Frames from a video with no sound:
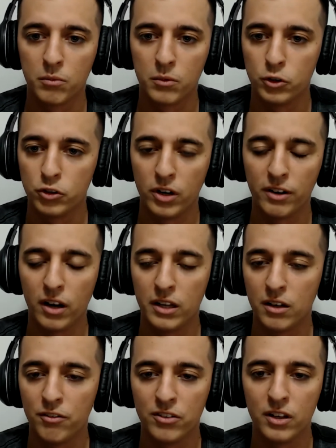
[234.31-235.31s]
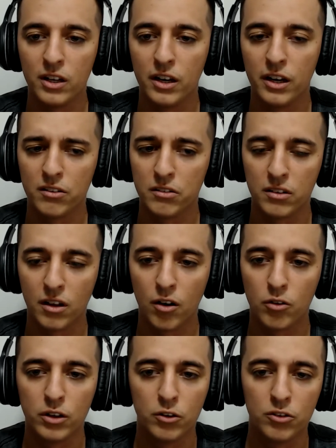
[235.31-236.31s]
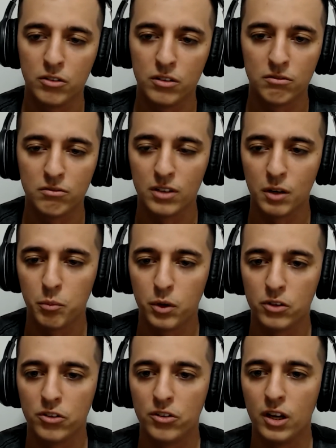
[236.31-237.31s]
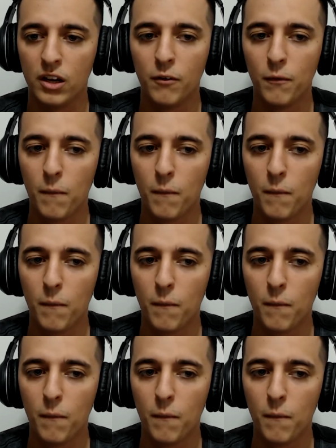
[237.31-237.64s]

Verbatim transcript: continuar a entrevista em inglês e tal, daí eu disse, pode ser.